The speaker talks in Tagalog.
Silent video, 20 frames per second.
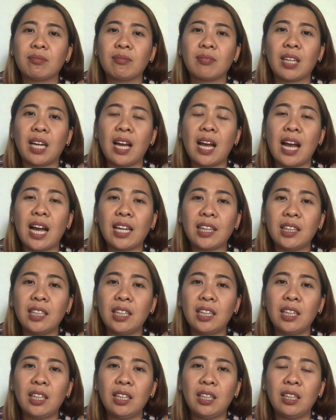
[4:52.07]
uh,
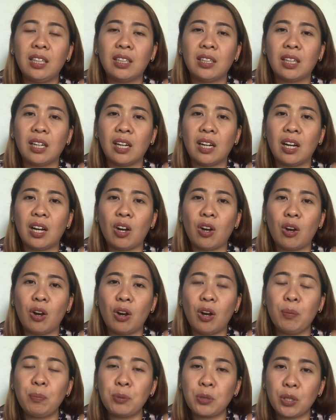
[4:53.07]
other uh,
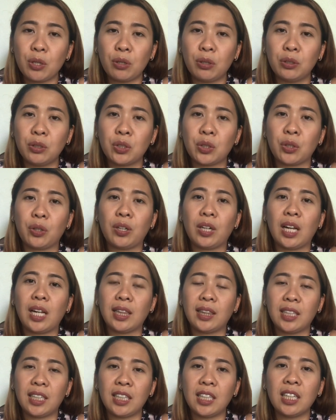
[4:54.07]
options or
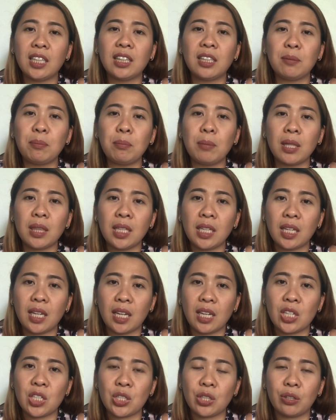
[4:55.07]
alternative
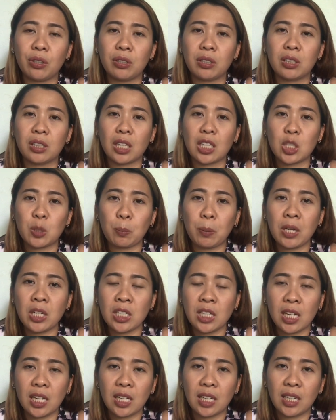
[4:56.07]
medications,
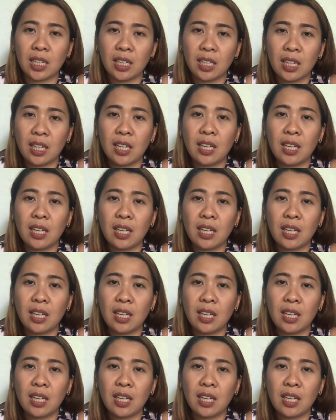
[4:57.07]
especially